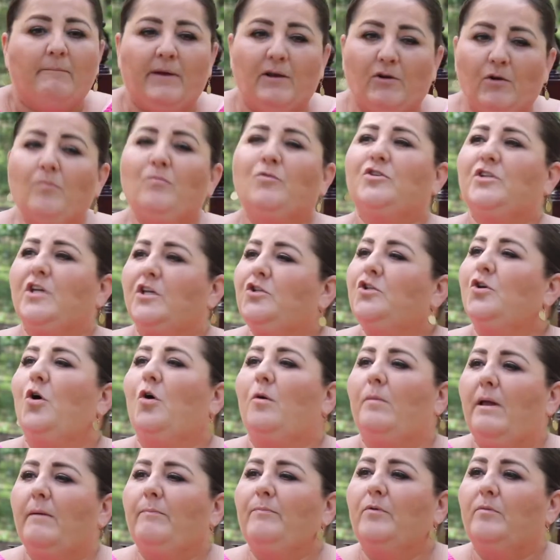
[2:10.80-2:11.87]
pero hemos hecho
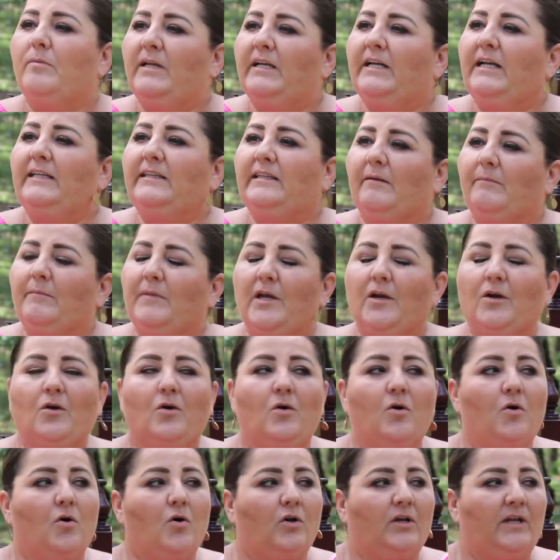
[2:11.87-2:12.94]
obra pública también
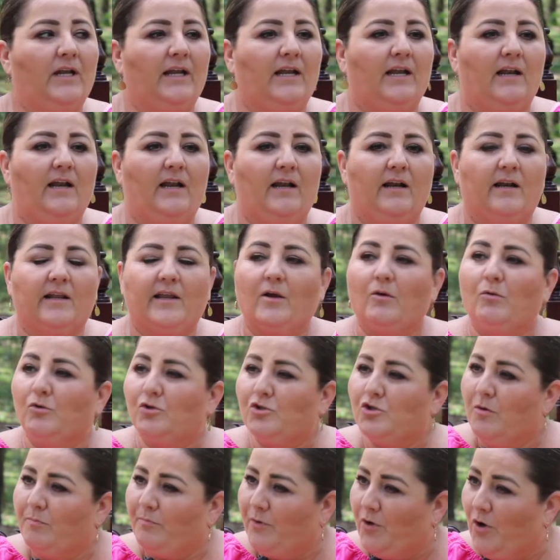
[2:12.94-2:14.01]
con el
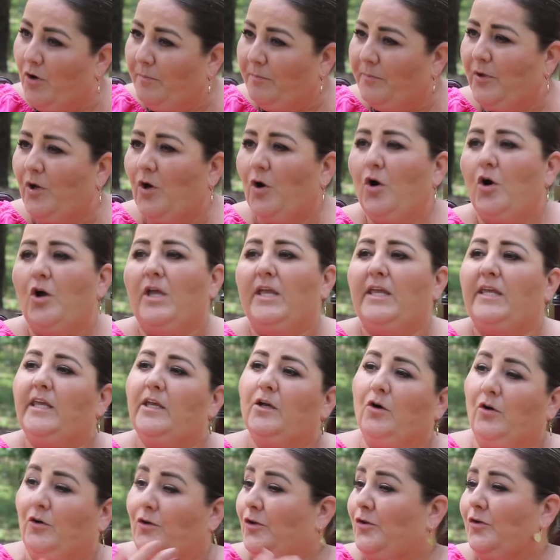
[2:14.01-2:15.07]
recurso propio y
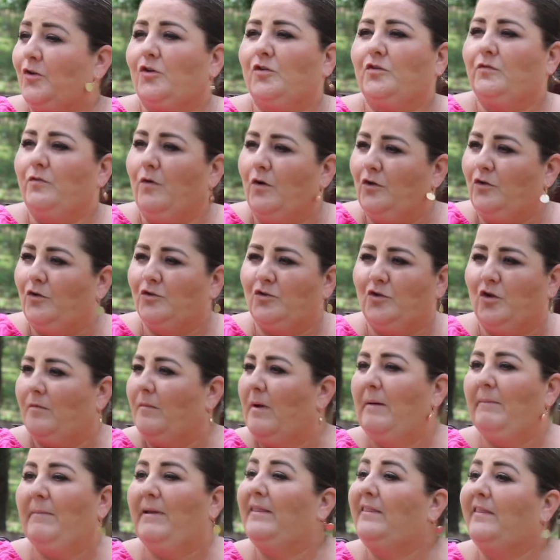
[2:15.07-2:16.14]
con otros fondos,
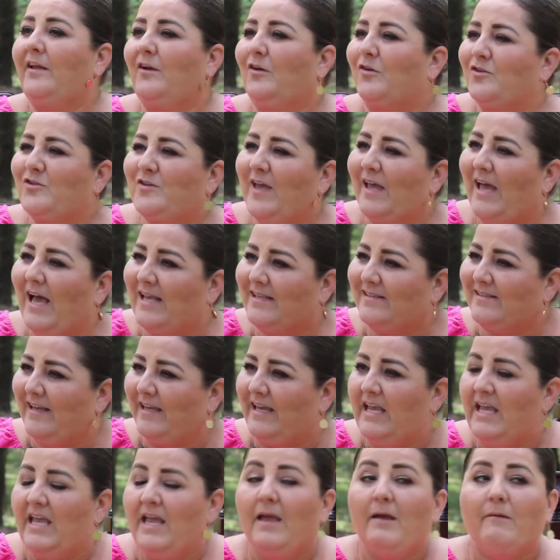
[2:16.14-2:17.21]
normalmente no se hace,
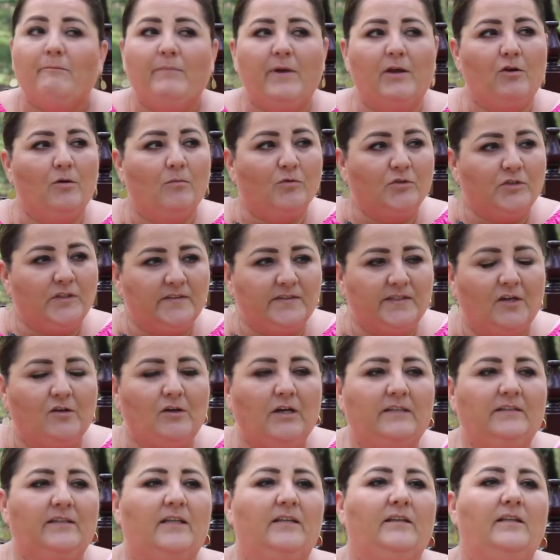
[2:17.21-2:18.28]
pero hemos estado
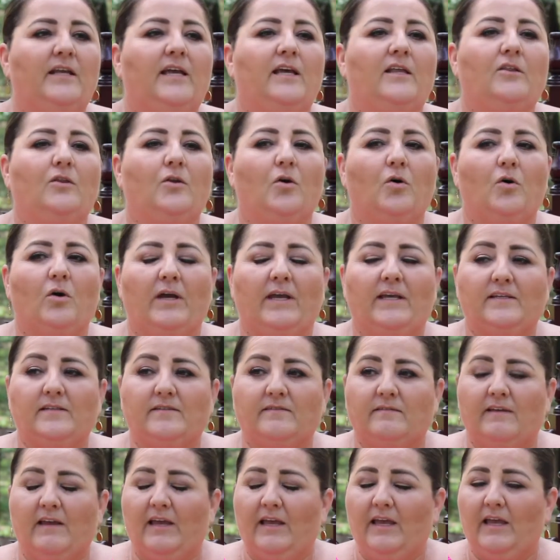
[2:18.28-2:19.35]
atendiendo
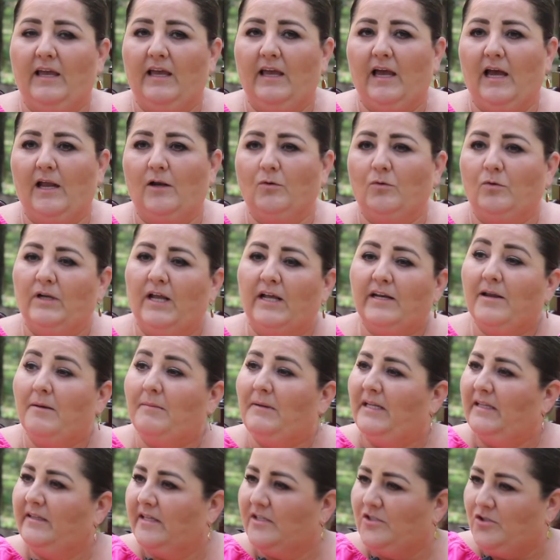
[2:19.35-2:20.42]
este, algunas
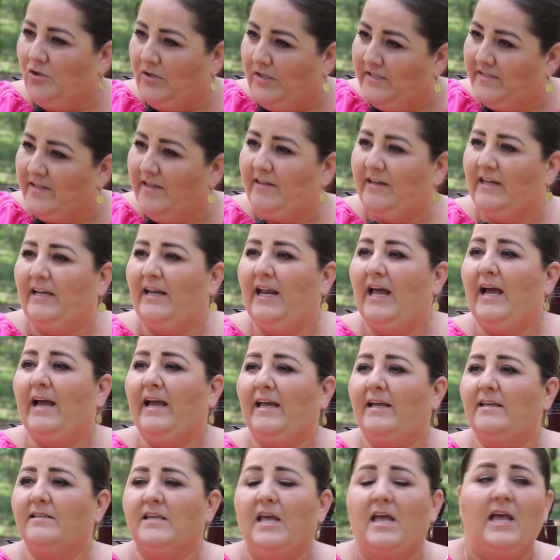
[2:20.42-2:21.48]
rehabilitaciones de
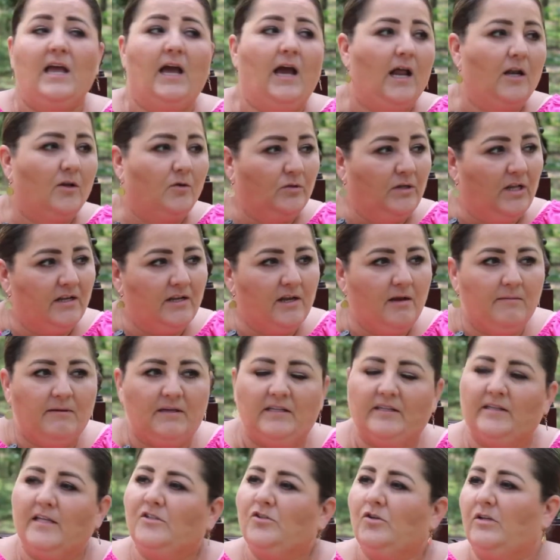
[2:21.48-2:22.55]
drenajes, algunas
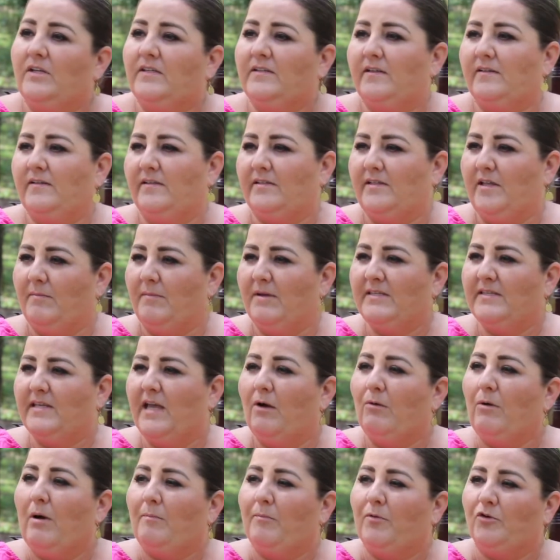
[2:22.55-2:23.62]
rehabilitaciones de sistemas de
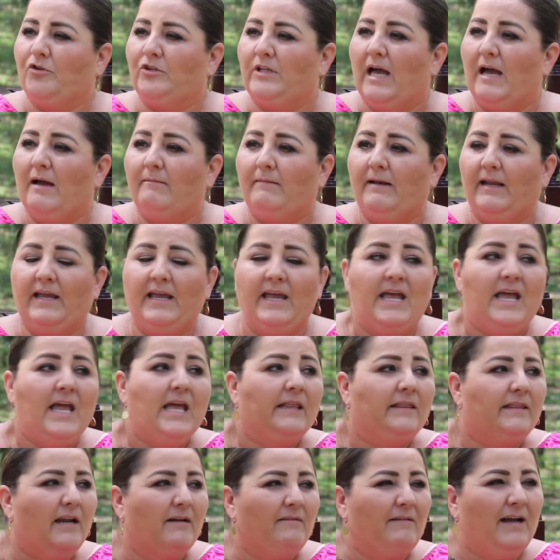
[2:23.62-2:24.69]
agua potable,
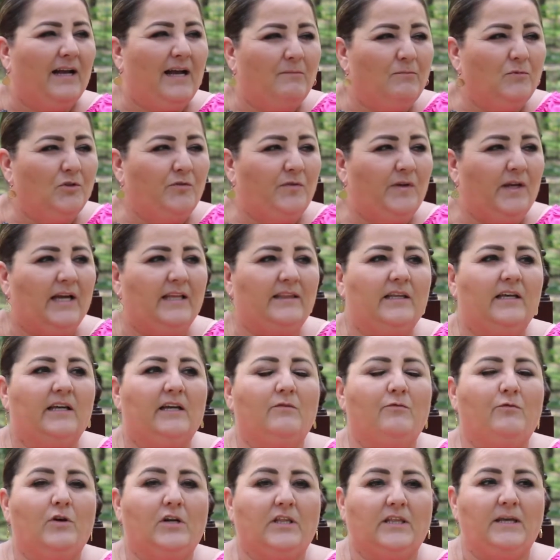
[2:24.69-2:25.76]
trabajamos, fíjate
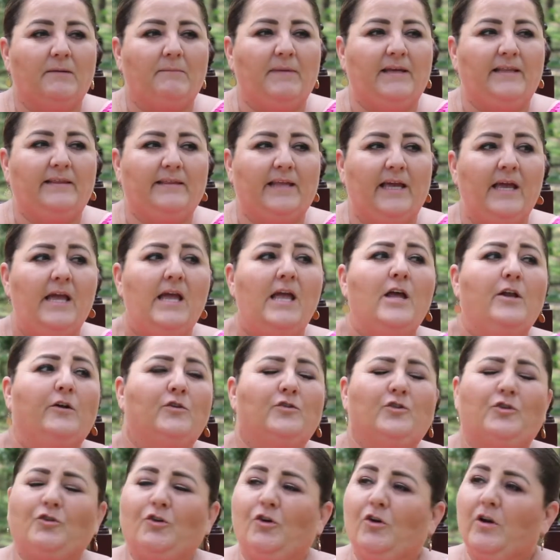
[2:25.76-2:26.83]
que fuertemente,
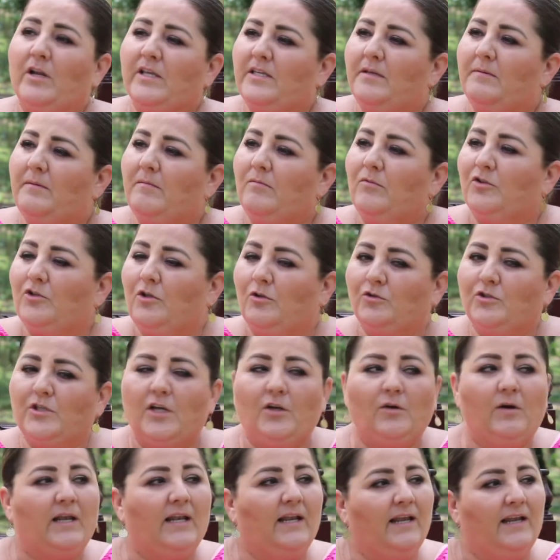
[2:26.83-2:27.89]
nosotros recibimos,
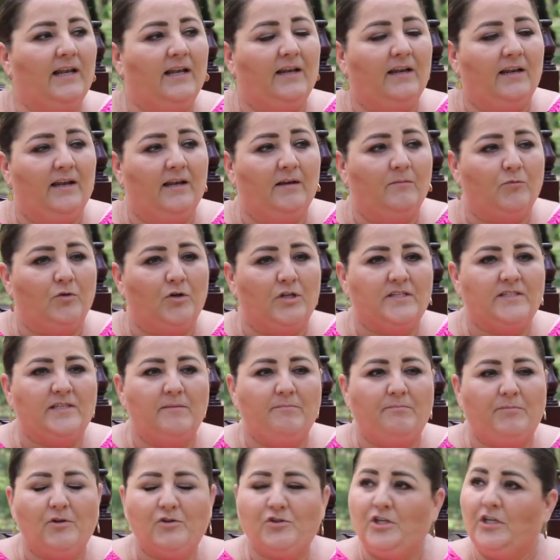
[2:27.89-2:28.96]
Lucero, el, el
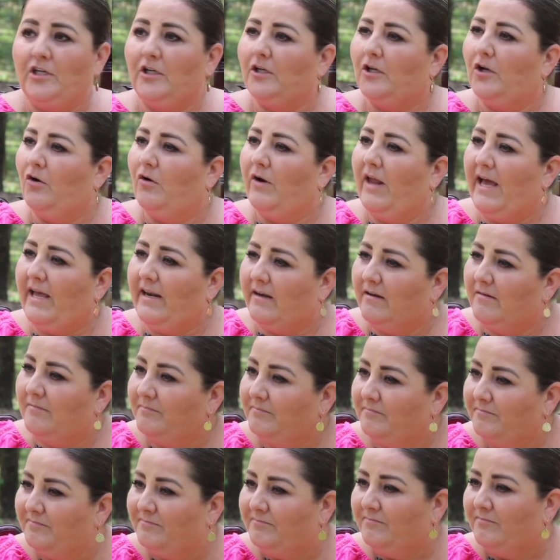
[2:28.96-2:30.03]
municipio sin clorar,
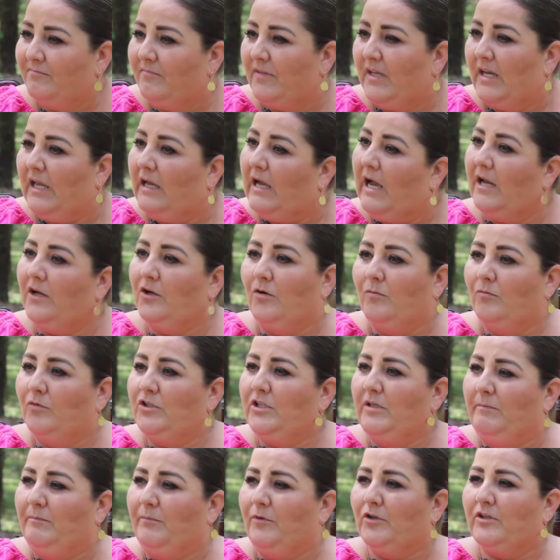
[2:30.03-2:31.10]
algo muy
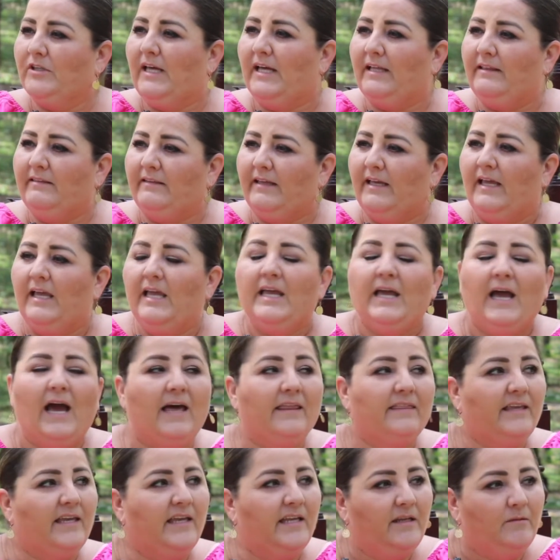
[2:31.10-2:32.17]
importante,
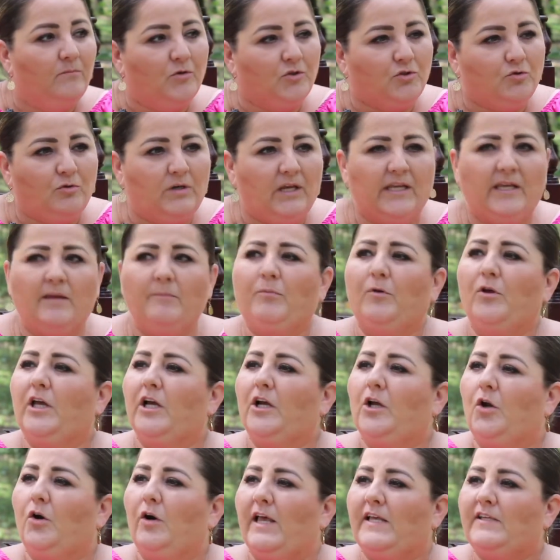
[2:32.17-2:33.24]
adquirimos un equipo de
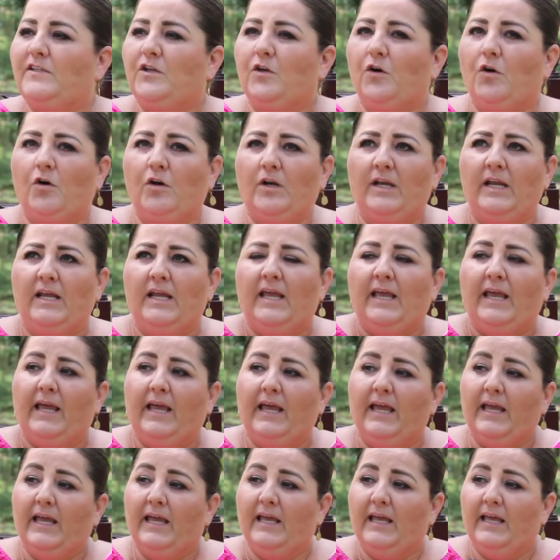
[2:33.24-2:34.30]
cloración
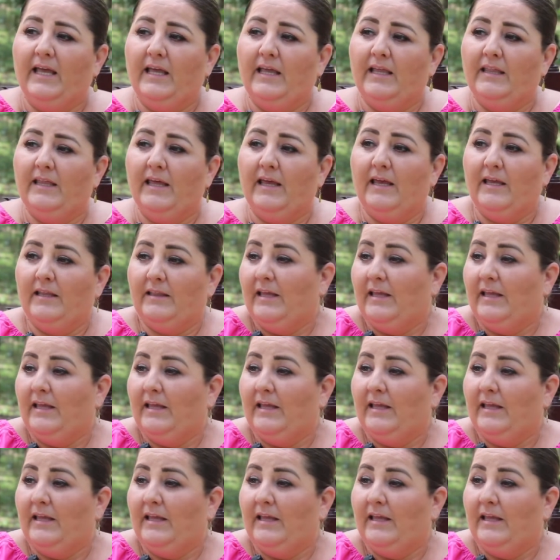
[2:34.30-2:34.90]
eh, de,